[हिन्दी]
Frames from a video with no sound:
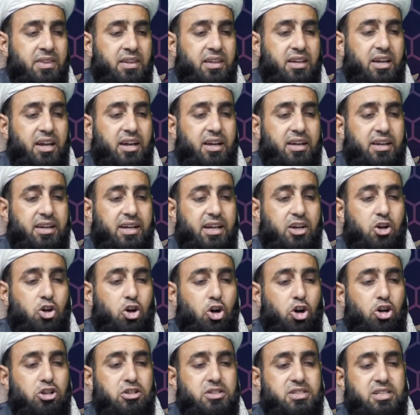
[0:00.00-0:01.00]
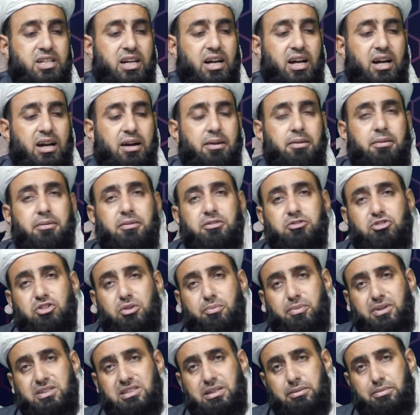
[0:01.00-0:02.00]
कि कौन सा जो
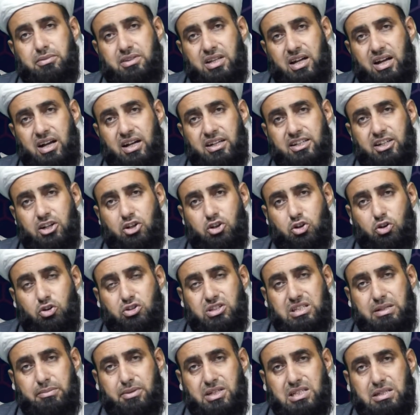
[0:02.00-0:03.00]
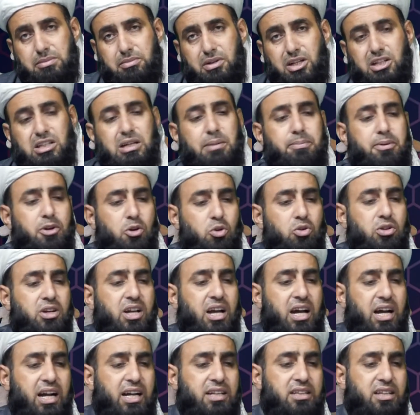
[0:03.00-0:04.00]
मज़हब था या कौन सा मज़हब नहीं था फिर उनके
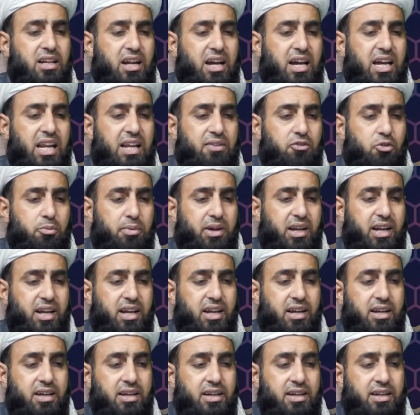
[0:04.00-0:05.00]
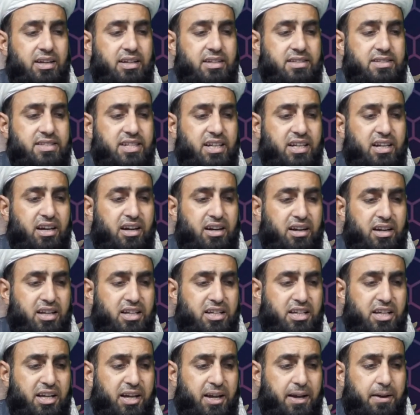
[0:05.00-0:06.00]
आगे दलाइल हैं वो मैंने ज़िक्र नहीं
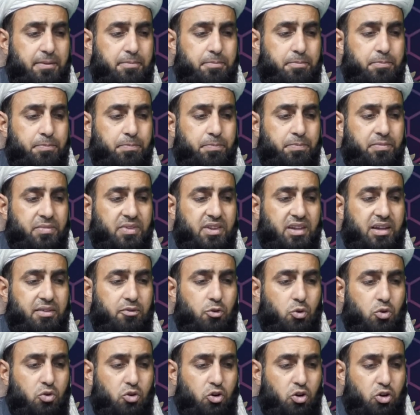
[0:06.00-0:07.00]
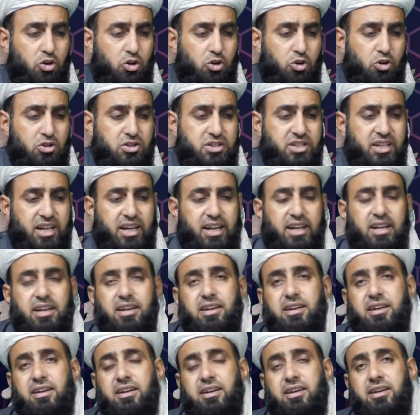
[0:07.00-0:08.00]
किए हैं कि वो कौन कौन से हैं
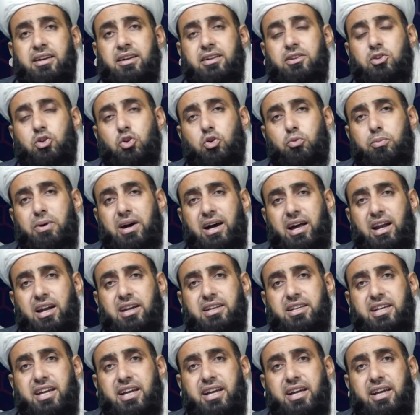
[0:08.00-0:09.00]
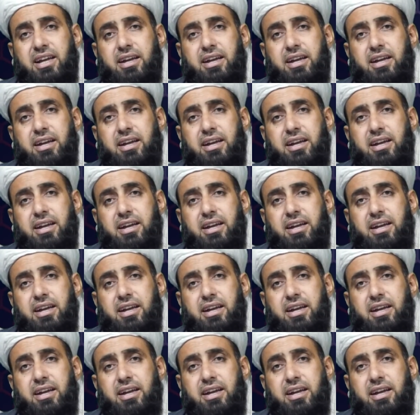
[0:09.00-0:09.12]
तो बहर ये